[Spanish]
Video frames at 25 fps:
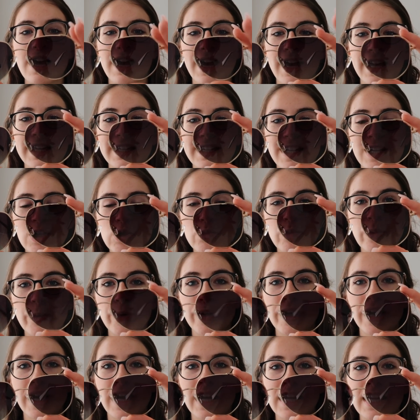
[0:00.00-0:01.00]
eh, tienen súper
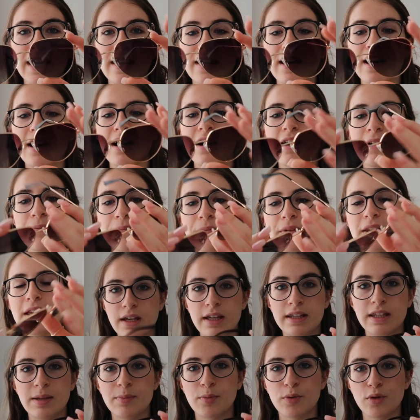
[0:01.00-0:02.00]
buena calidad
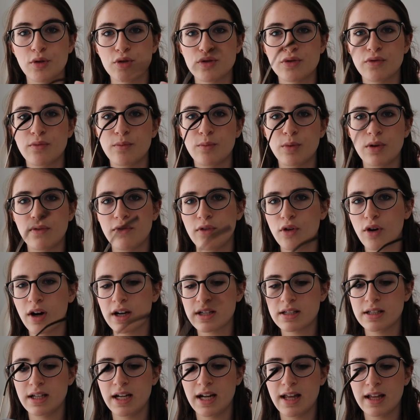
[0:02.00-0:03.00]
y tipo no son muy
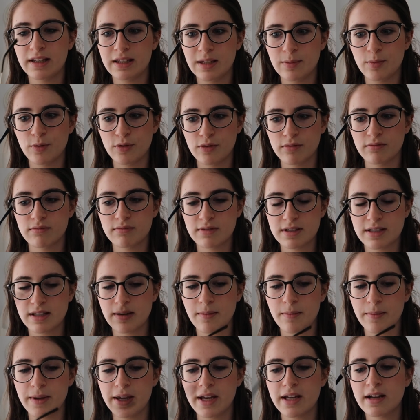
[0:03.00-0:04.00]
flojas ni nada, tipo
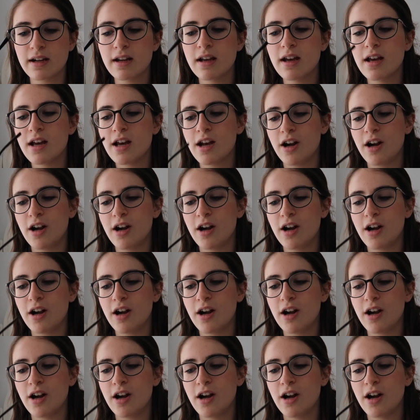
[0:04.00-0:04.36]
están bien.